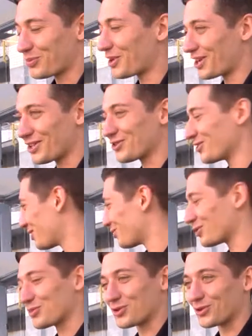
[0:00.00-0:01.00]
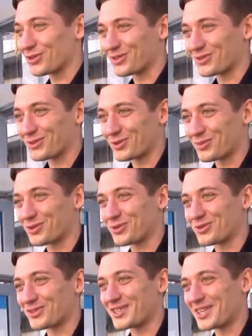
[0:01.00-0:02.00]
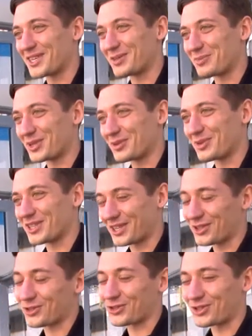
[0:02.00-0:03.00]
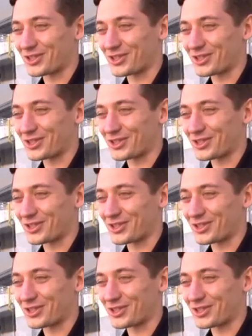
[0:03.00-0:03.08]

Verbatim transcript: Порадовал, да, улыбнул, улыбнул, настроение поднимает хорошая